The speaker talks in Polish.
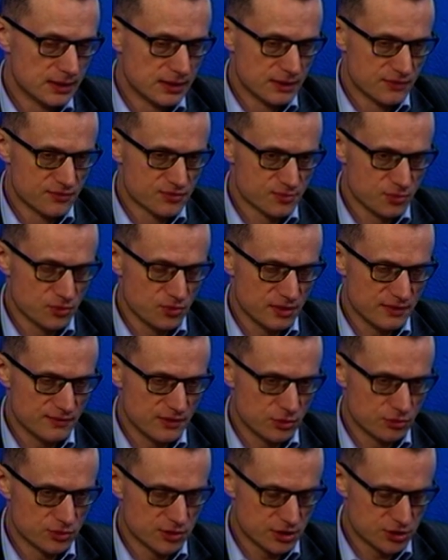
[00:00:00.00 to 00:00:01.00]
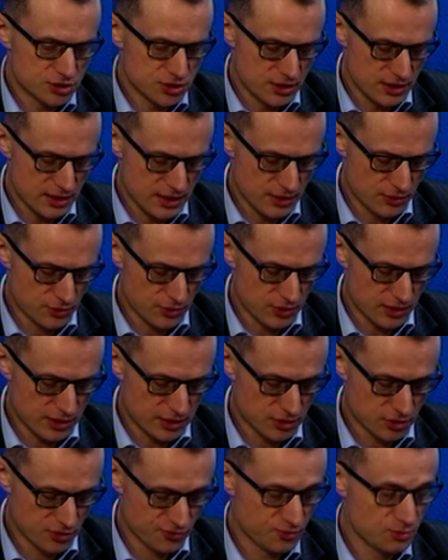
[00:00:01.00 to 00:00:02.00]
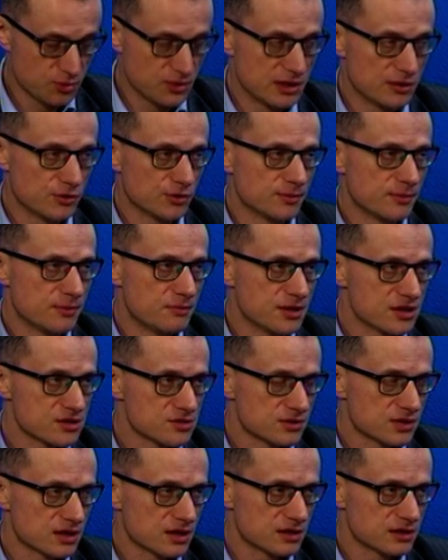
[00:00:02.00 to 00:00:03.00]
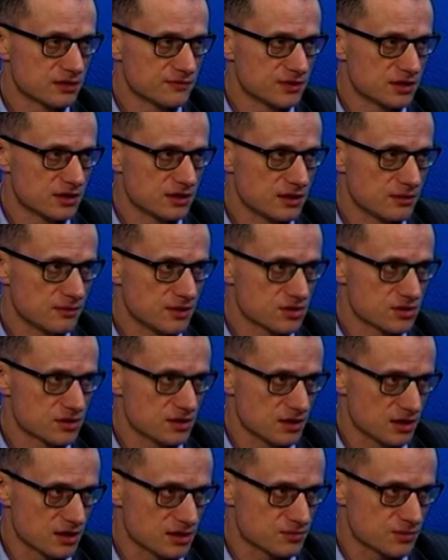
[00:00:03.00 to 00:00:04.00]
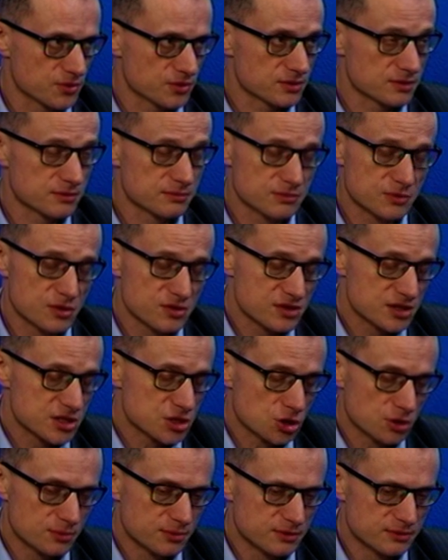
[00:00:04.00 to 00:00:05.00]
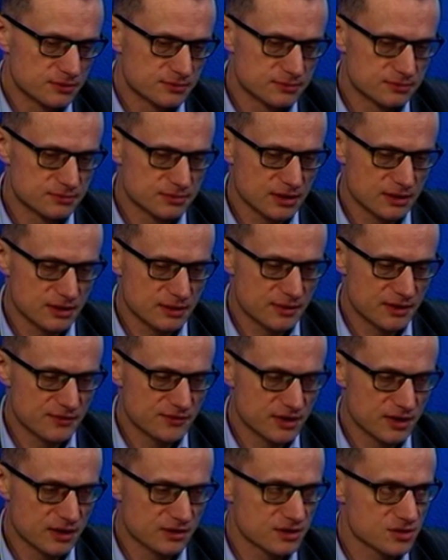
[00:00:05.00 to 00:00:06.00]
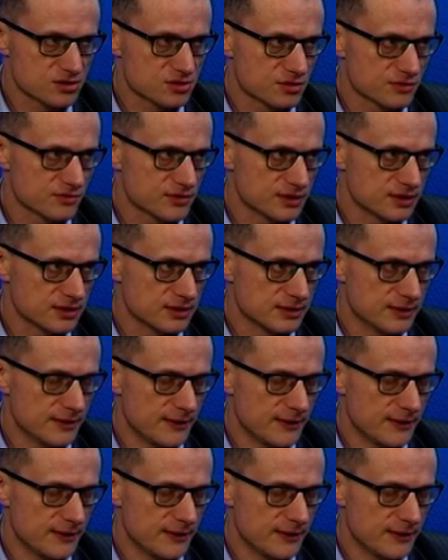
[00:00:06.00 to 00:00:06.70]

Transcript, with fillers: wspólna waluta, czyli euro, a to wpłynęłoby bardzo negatywnie na niemiecki eksport. No, oznaczałoby tak naprawdę katastrofę dla